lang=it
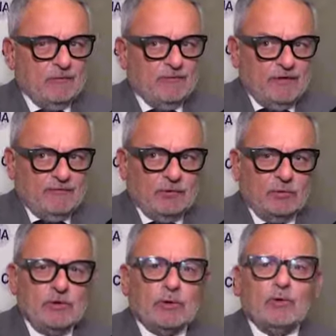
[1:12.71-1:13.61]
è fatto
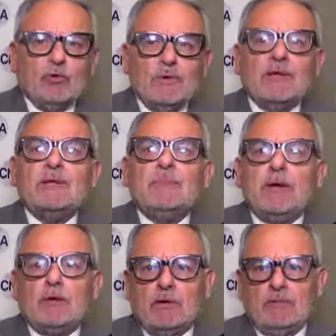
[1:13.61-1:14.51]
di economia di
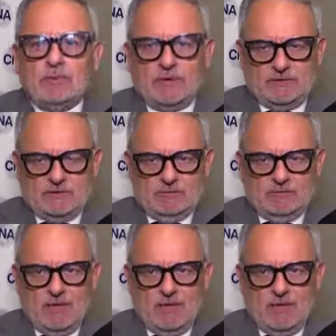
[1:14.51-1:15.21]
piccole imprese.